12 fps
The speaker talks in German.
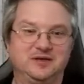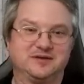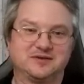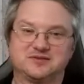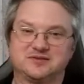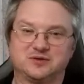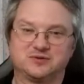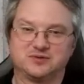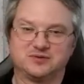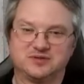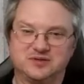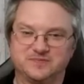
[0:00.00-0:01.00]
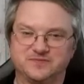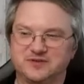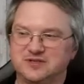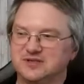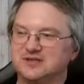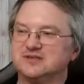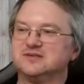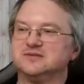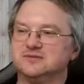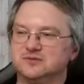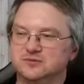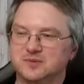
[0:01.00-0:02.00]
Das ist auch so ein Tipp, wenn ihr
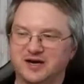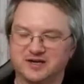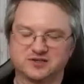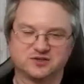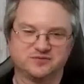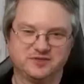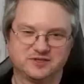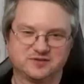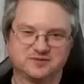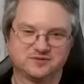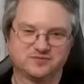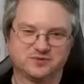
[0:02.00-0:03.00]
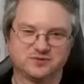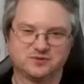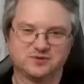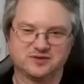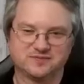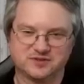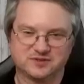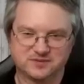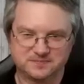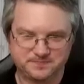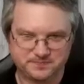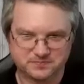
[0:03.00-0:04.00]
überrascht werdet von so etwas